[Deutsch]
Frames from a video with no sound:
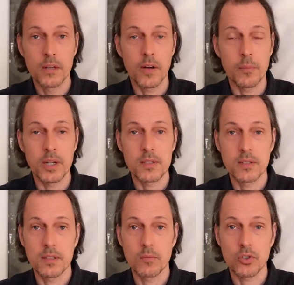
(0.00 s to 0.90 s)
weil mein
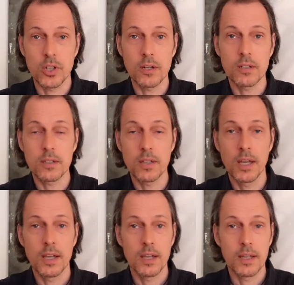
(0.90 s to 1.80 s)
System ständig
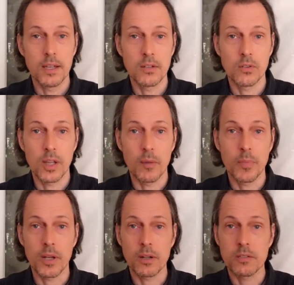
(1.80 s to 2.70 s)
hin und her
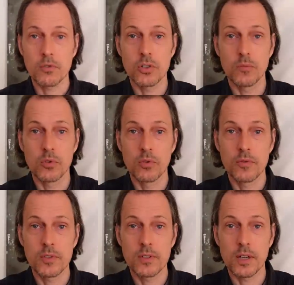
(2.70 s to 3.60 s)
pendelt zwischen dem
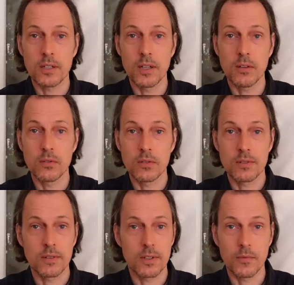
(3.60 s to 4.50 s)
Bedürfnis nach Nähe
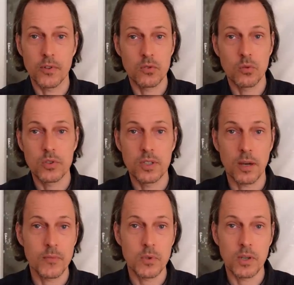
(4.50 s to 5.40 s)
und dem Versuch, sich
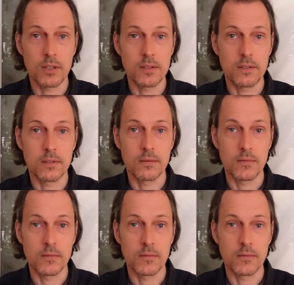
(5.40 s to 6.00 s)
abzugrenzen.